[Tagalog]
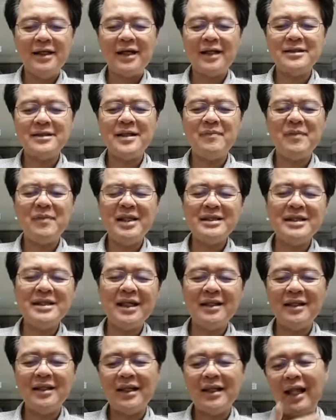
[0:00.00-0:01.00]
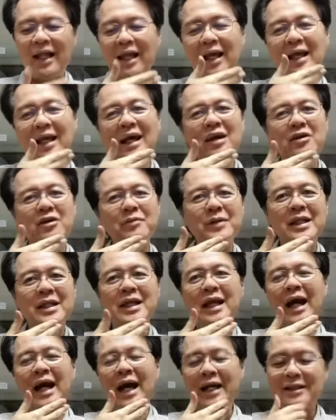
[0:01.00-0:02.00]
Kasi minsan, alay like ako ba,
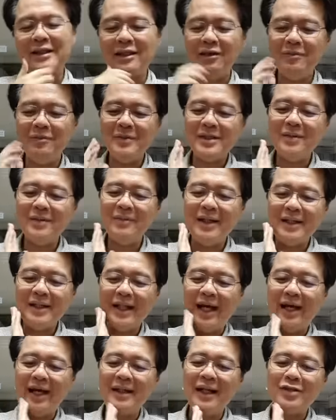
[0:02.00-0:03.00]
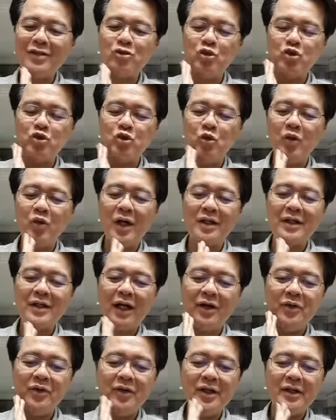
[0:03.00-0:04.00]
nag-aahit ako, minsan may na, nasusugat
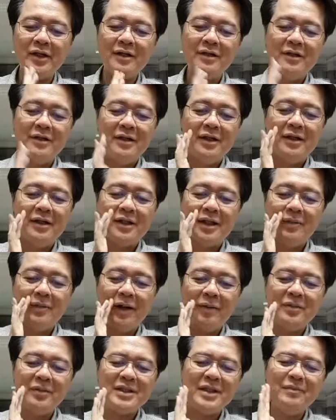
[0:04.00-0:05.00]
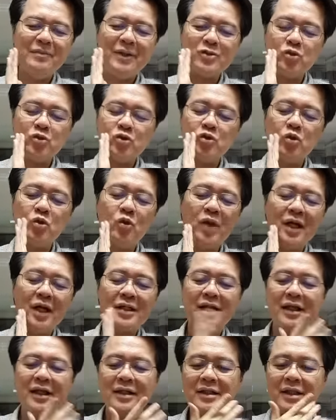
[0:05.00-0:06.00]
ako eh Di ba? Minsan
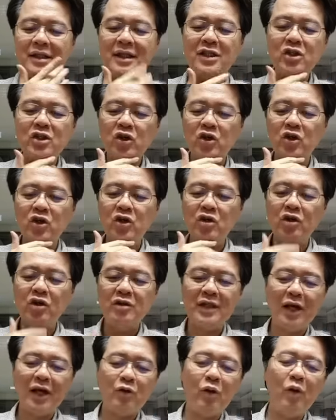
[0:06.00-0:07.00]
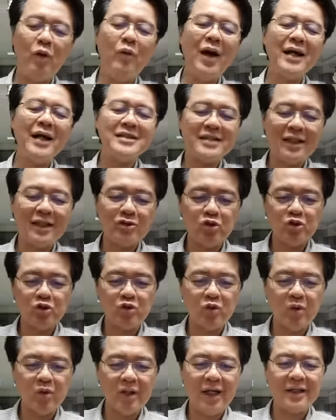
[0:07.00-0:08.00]
masusugat ka dito o nagwa-wax na
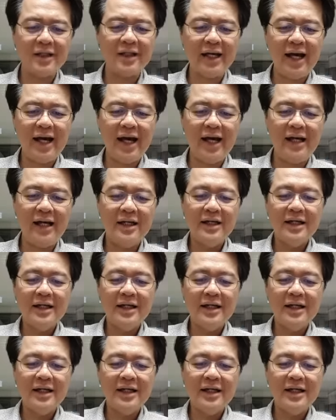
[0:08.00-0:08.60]
susugat ka.